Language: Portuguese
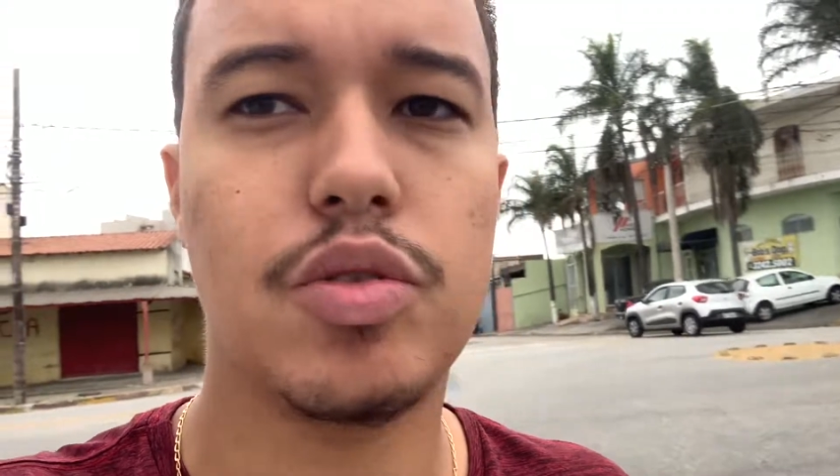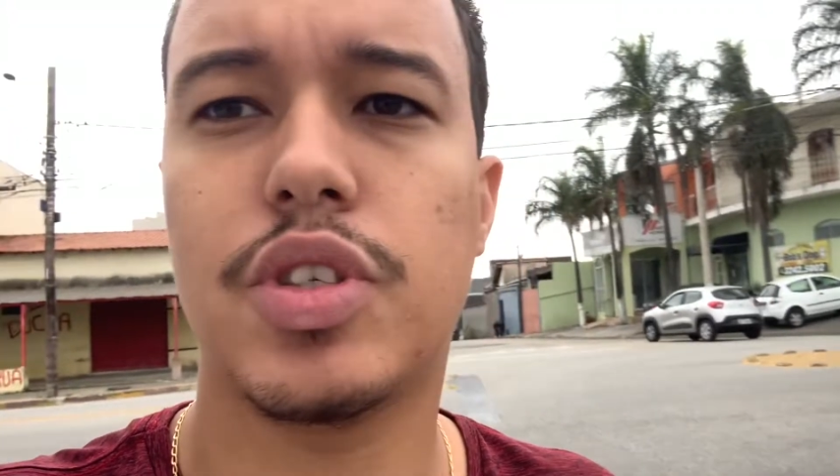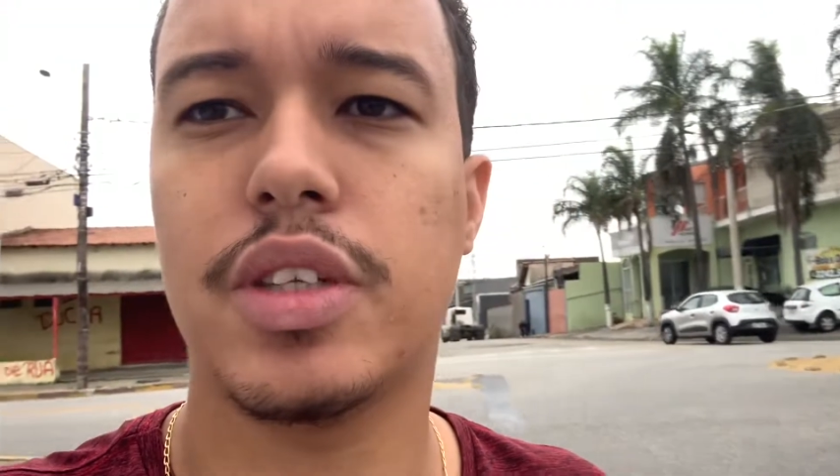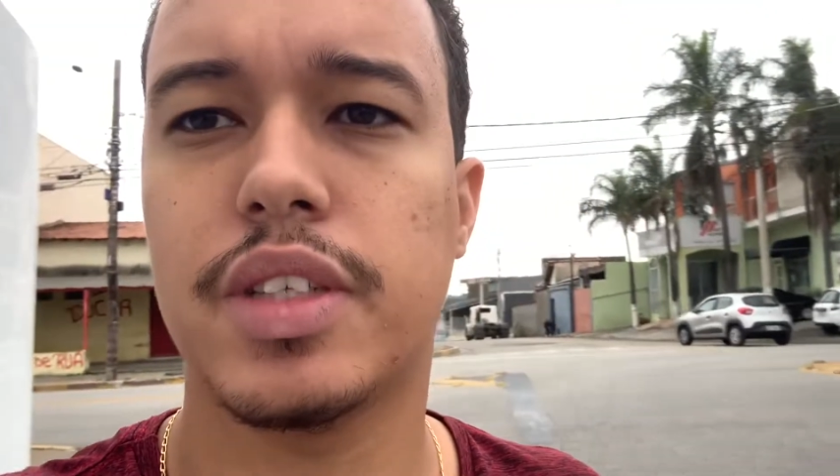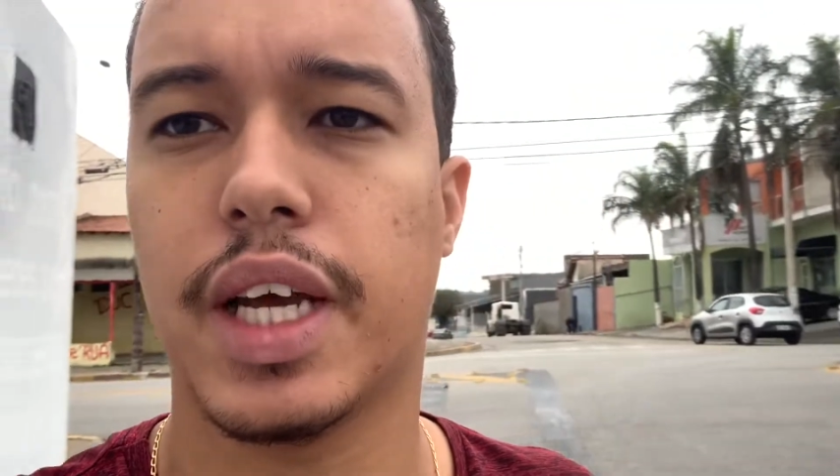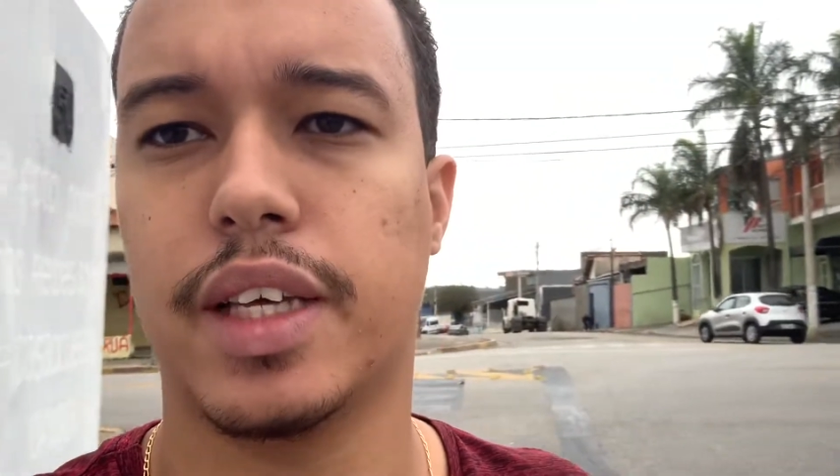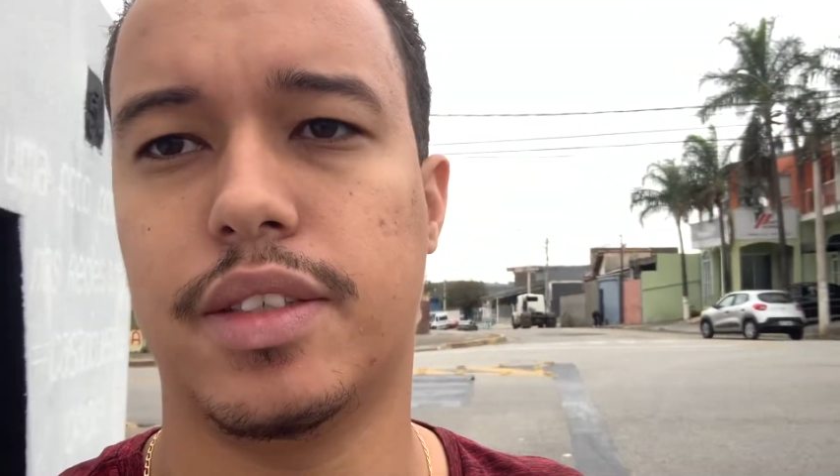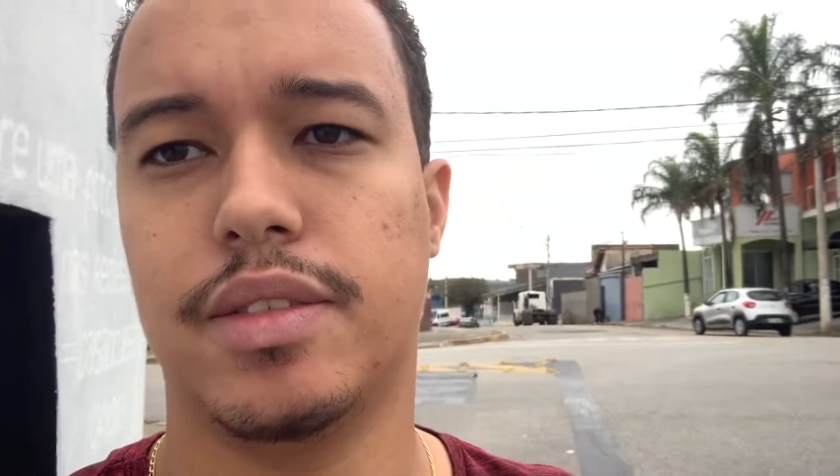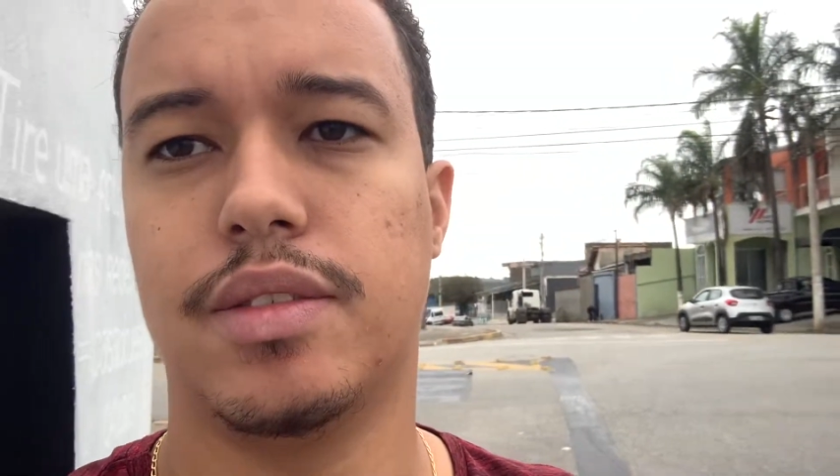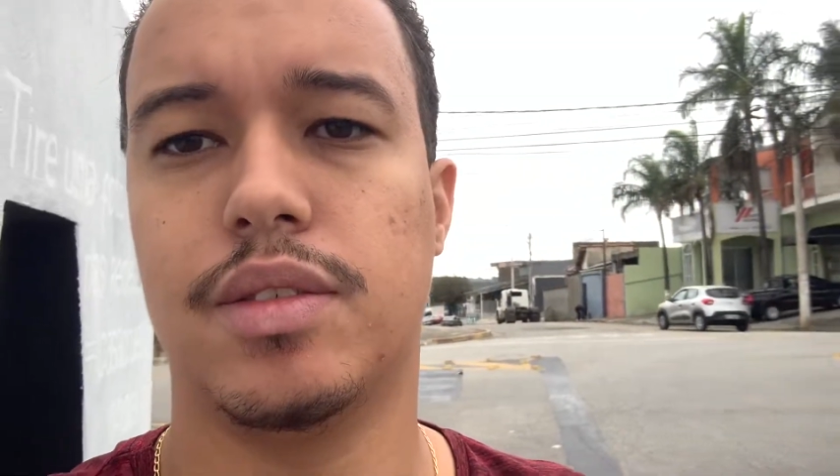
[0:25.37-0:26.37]
de 200 reais,
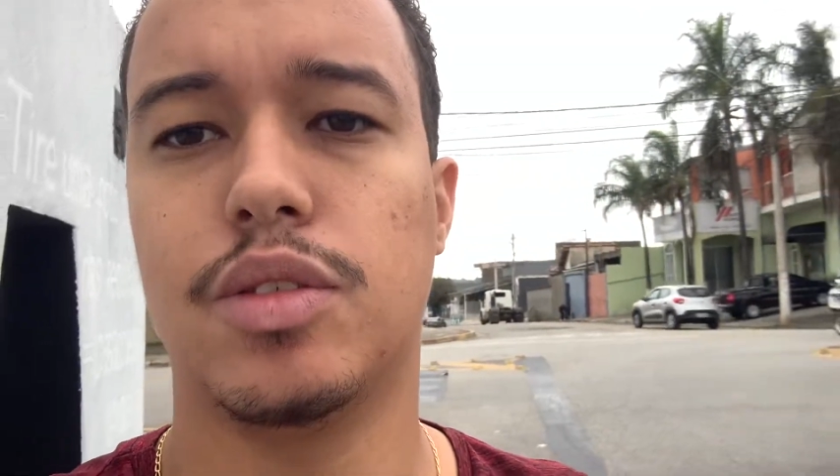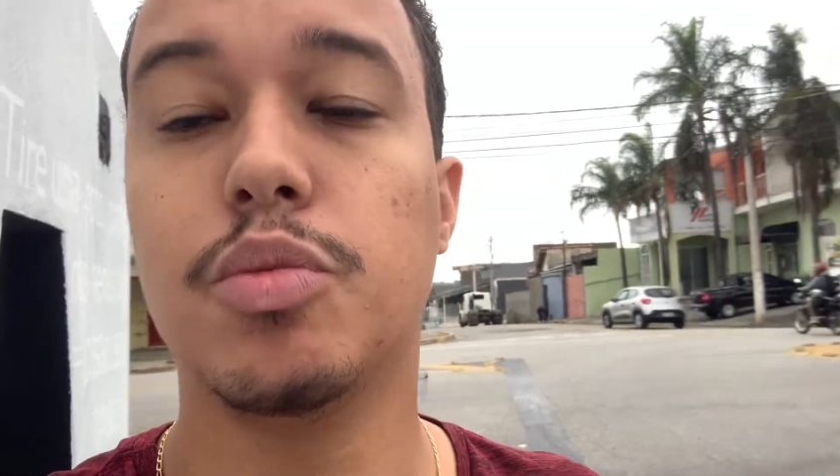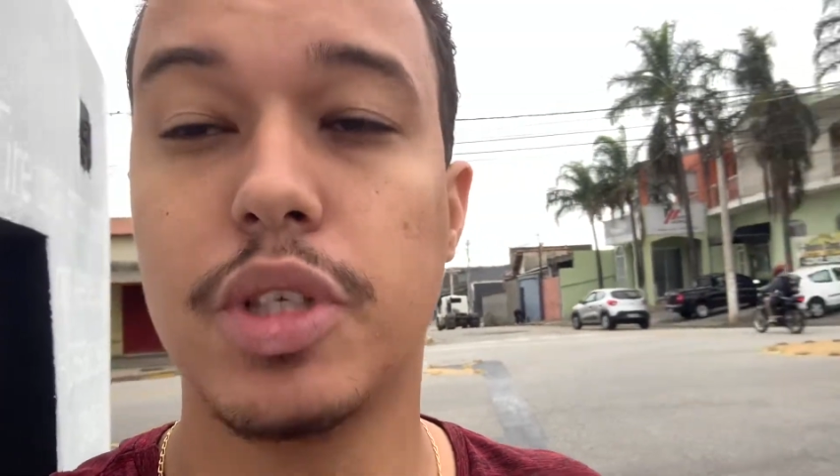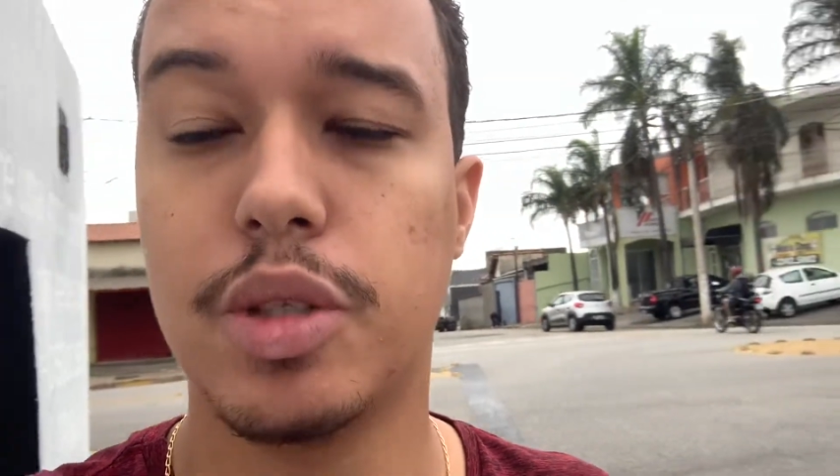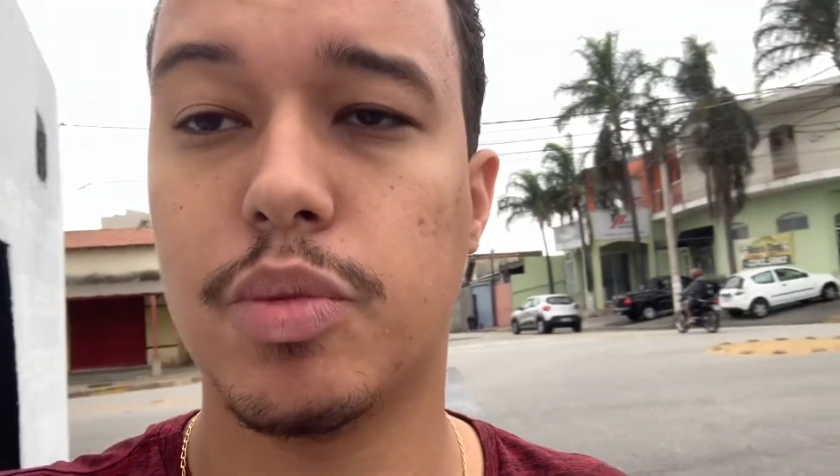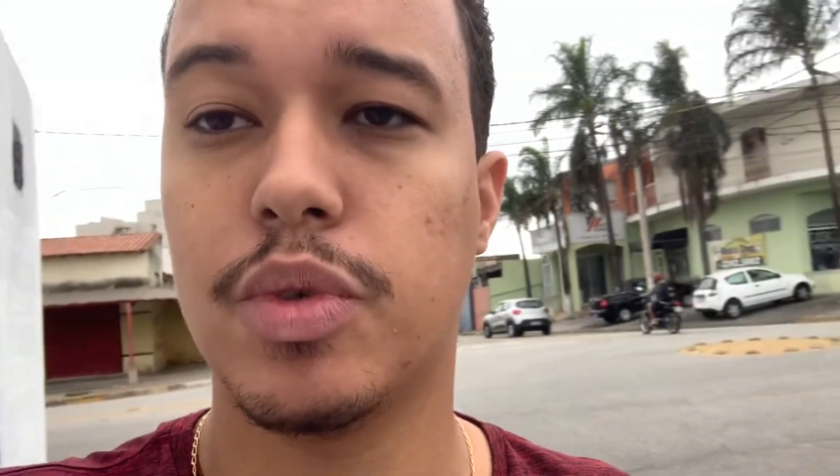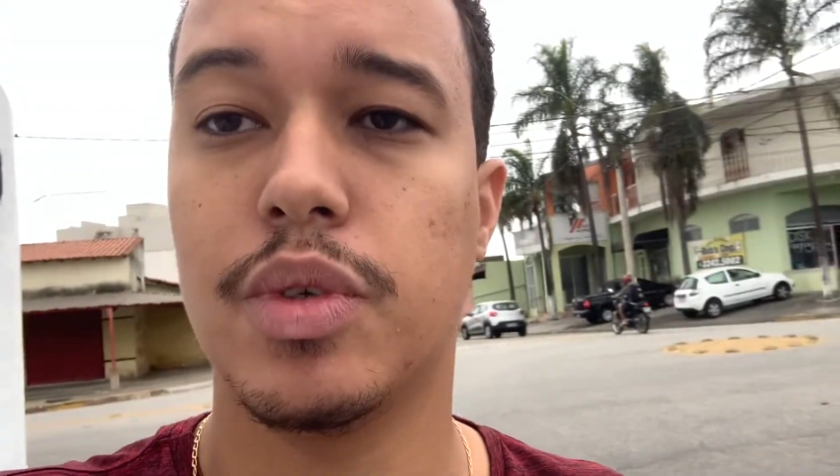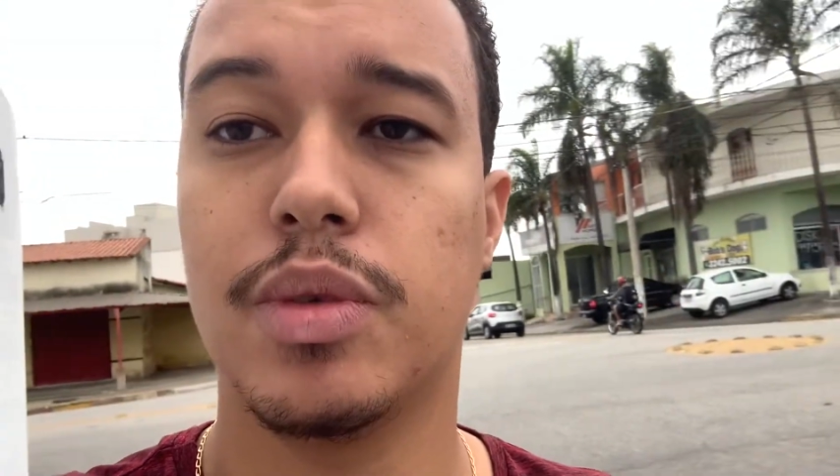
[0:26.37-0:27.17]
no mínimo